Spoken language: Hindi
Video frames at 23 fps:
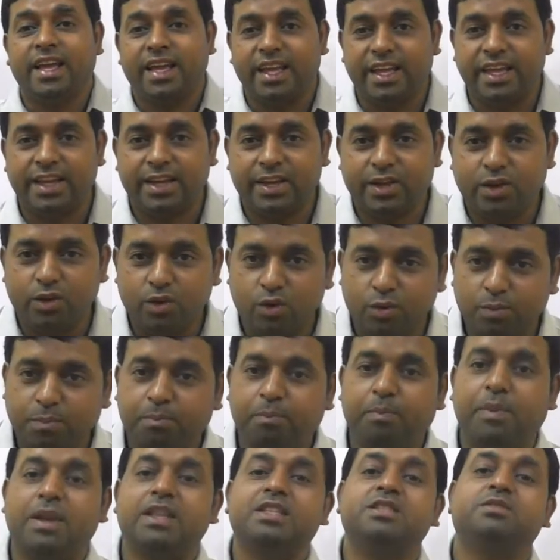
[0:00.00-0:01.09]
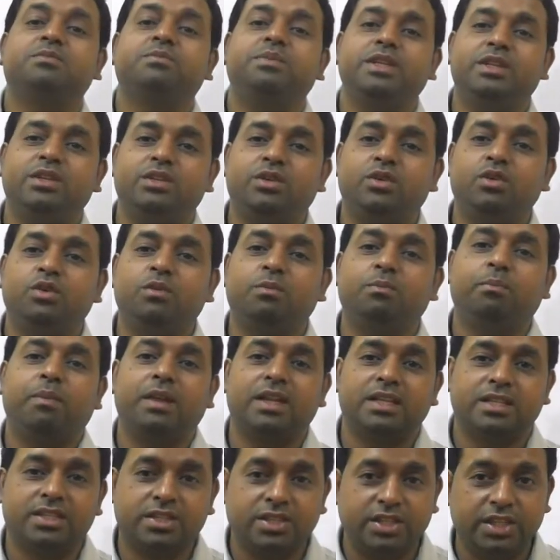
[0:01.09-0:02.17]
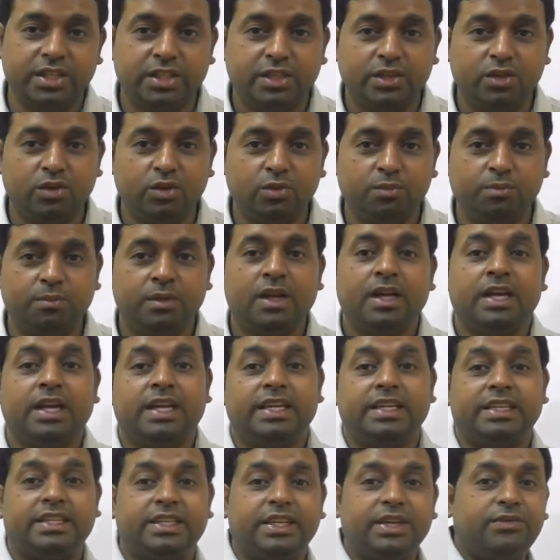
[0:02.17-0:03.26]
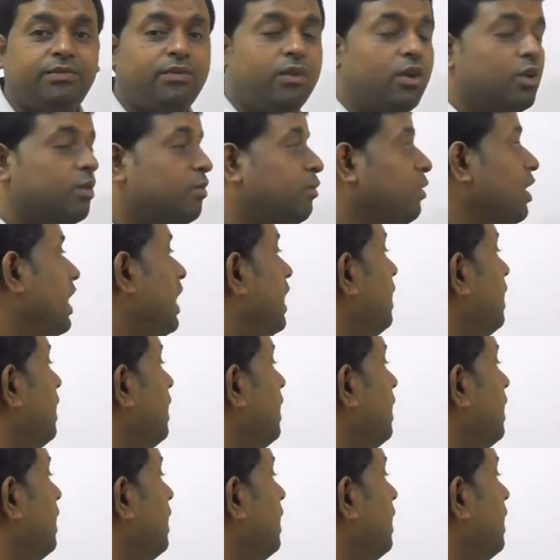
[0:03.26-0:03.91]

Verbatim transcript: ए क्यूब प्लस बी क्यूब प्लस सी क्यूब ये फॉर्मूला